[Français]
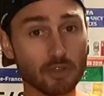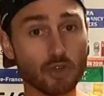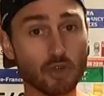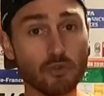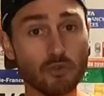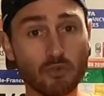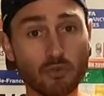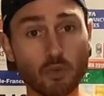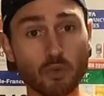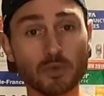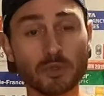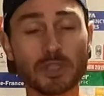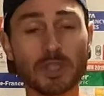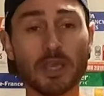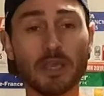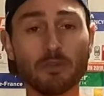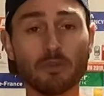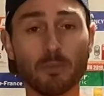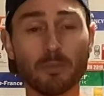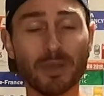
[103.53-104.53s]
Je vous
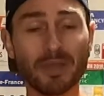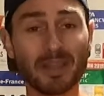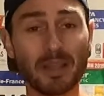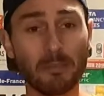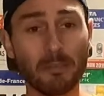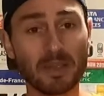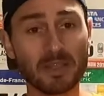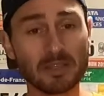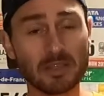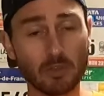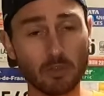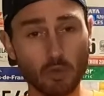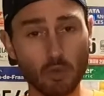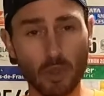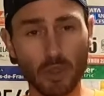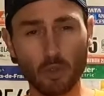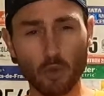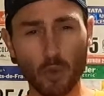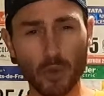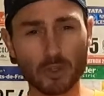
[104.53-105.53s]
conseille de ne pas dépasser
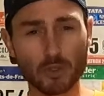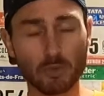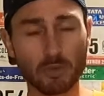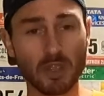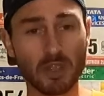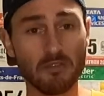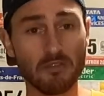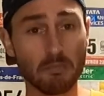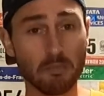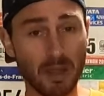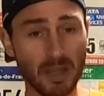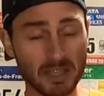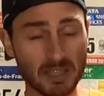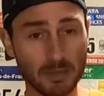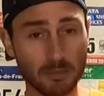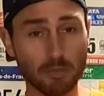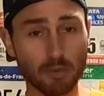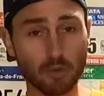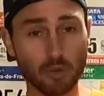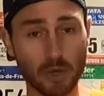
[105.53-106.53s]
deux à trois objectifs
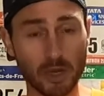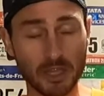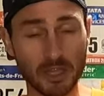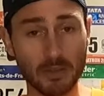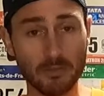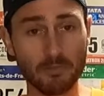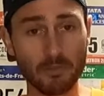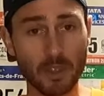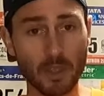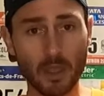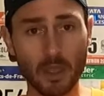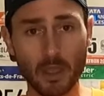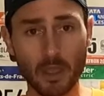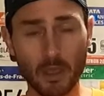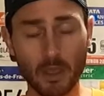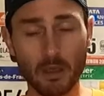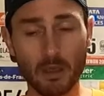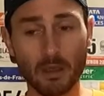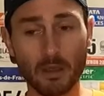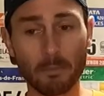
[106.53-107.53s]
principaux dans l'année,
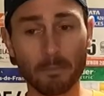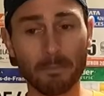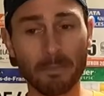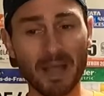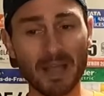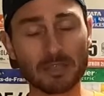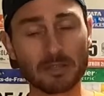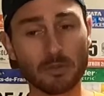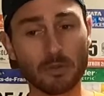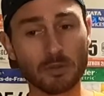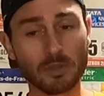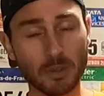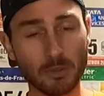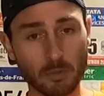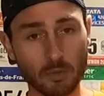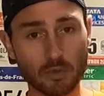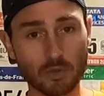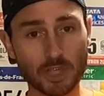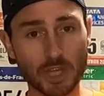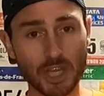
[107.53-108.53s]
euh, parce qu'en
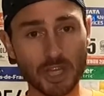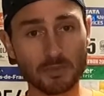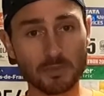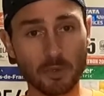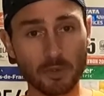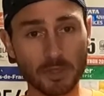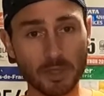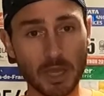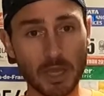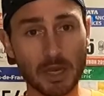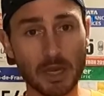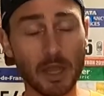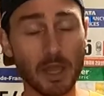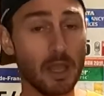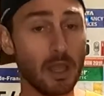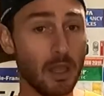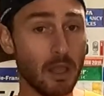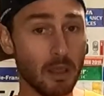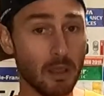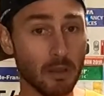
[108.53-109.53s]
termes de charge mentale,
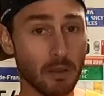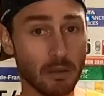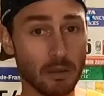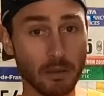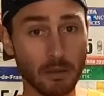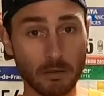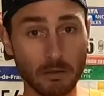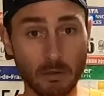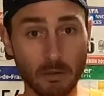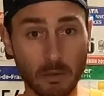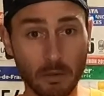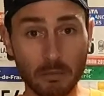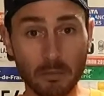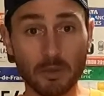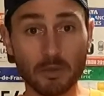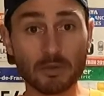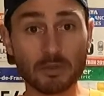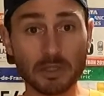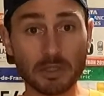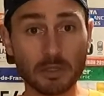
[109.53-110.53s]

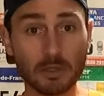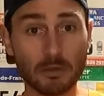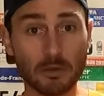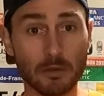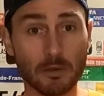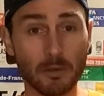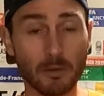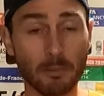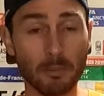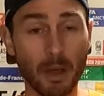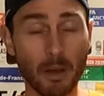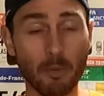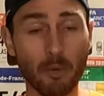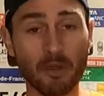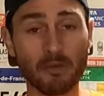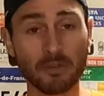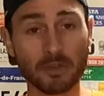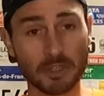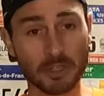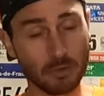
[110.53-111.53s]
mais aussi par
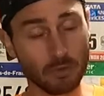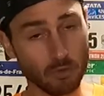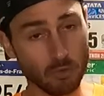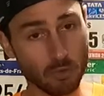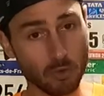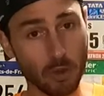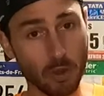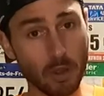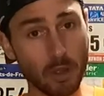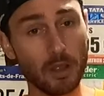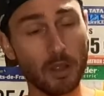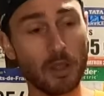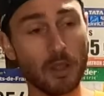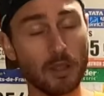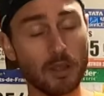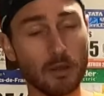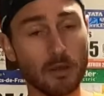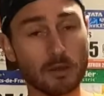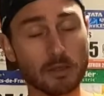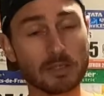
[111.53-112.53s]
rapport à la fatigue du corps,
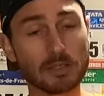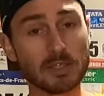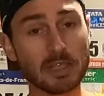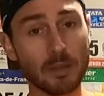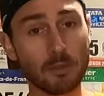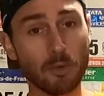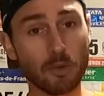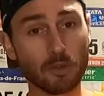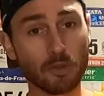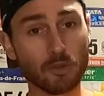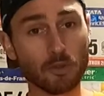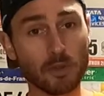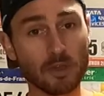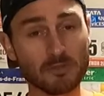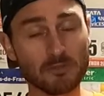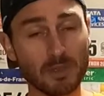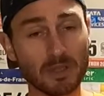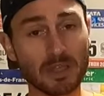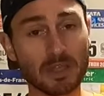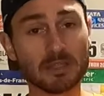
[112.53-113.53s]
c'est important de
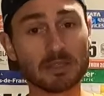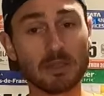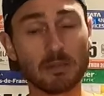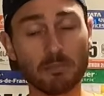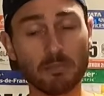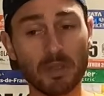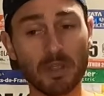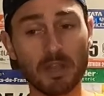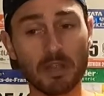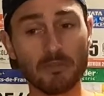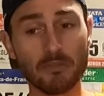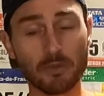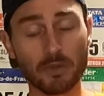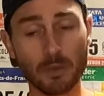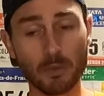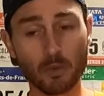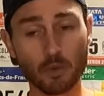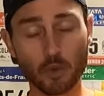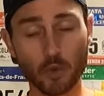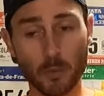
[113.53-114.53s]
respecter ces piliers
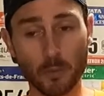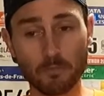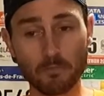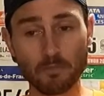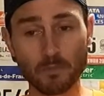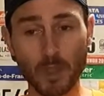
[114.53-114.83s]
fondamentaux.